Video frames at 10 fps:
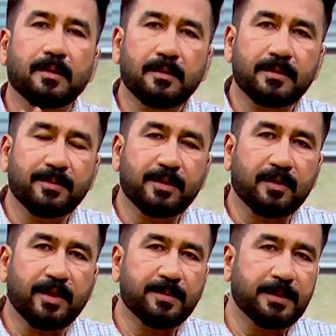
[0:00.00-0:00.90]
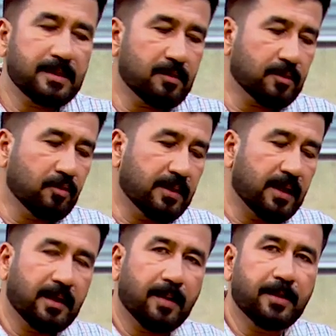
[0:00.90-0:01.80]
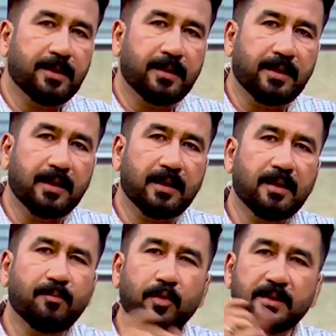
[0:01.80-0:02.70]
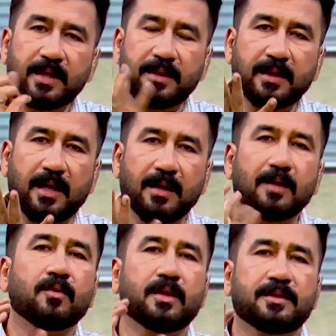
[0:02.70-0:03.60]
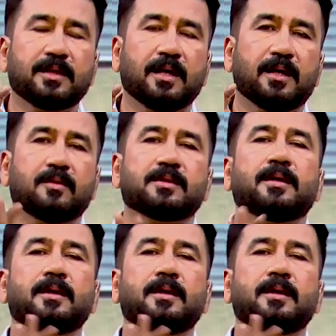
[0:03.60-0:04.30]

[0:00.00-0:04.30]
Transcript: जब स्क्वैश बन जाए उसको उतार के आपने ठंडा करना बहुत ज़्यादा गाढ़ा ना अच्छा गाढ़ा हो जाए